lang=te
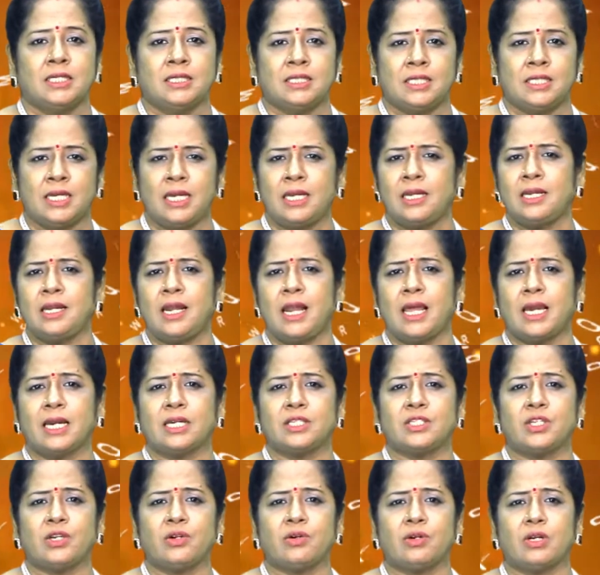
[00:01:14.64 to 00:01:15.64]
దేన్ని లెక్క
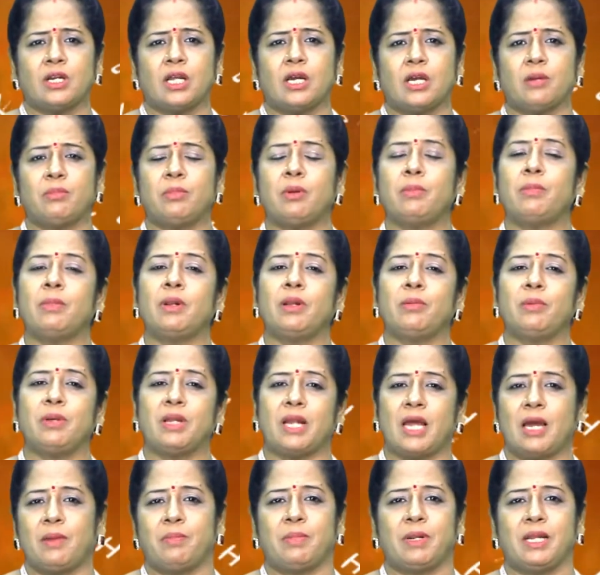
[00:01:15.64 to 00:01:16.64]
చేయకుండా మిమ్మల్ని
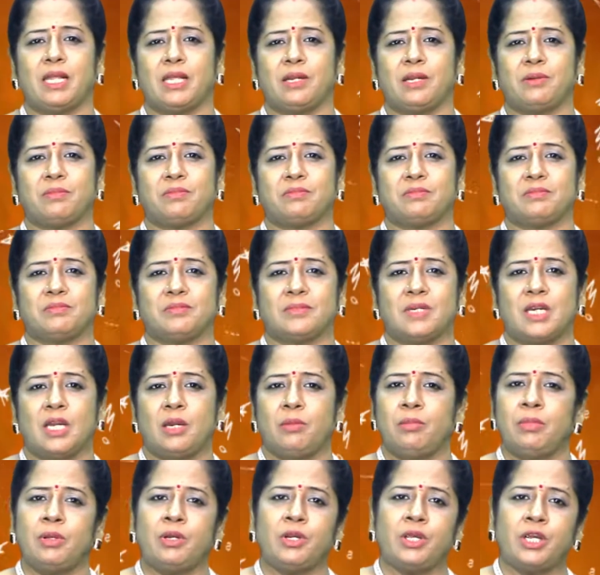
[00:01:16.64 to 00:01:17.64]
మీరు ఆపలేరు
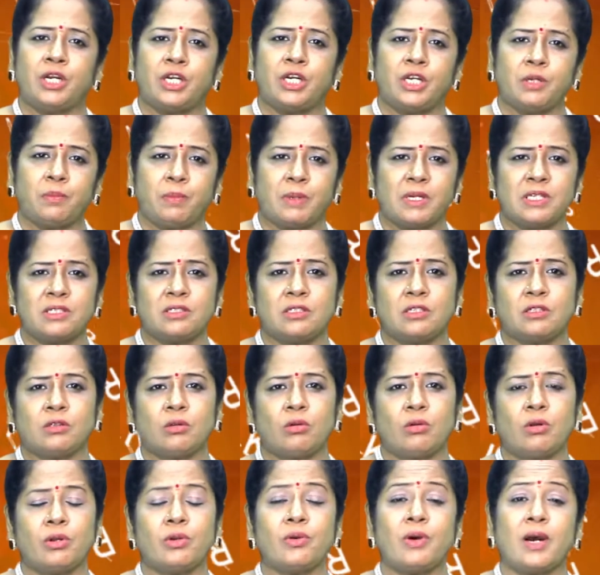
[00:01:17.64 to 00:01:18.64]
మీరు ఎట్టి
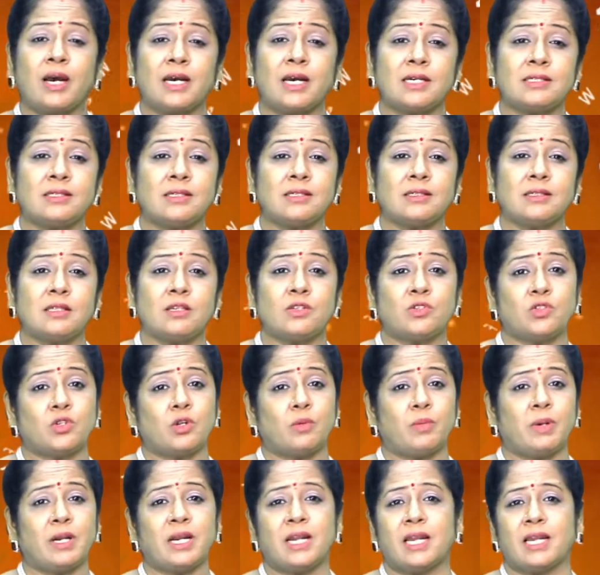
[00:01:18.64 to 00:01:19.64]
పరిస్థితుల్లోనూ ఆసక్తిని
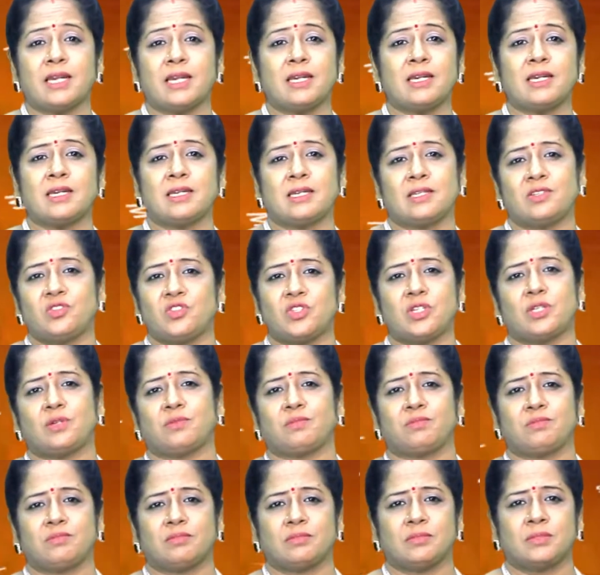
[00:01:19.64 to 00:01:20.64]
సులభంగా అంగీకరించరు
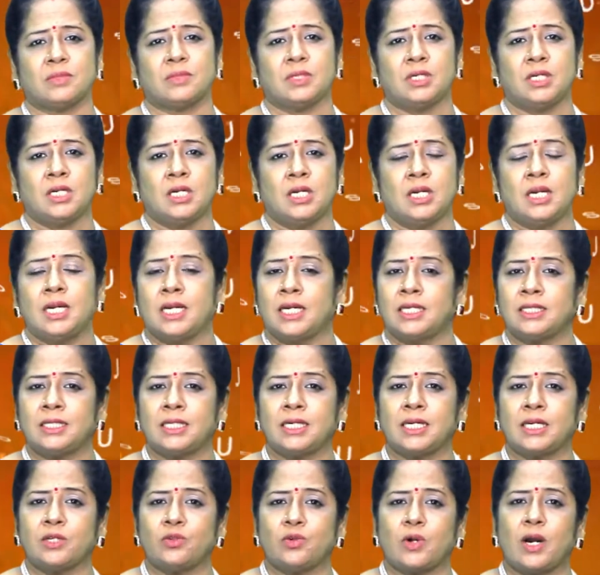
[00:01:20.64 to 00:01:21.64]

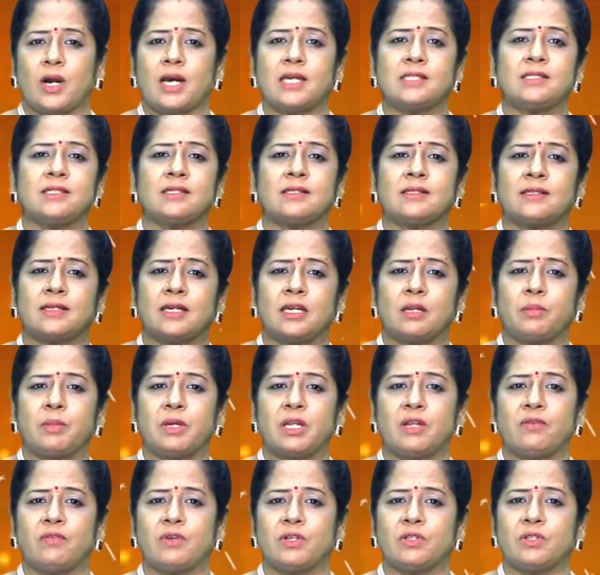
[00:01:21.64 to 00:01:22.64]
అంతేకాదు
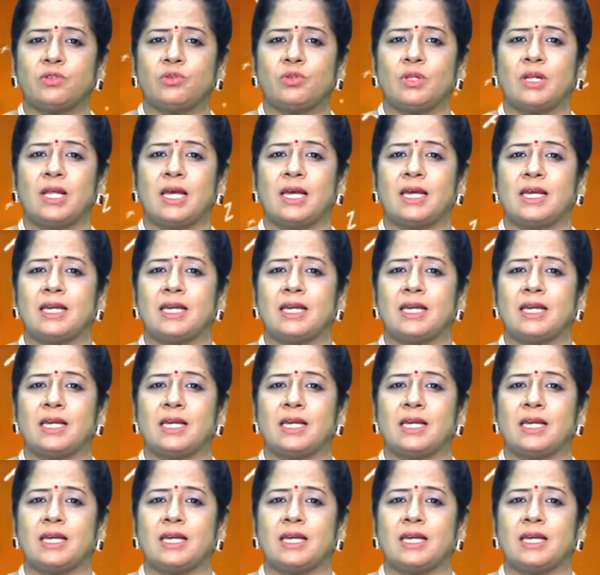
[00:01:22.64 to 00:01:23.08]
ఆసక్తికరమైన వ్యక్తుల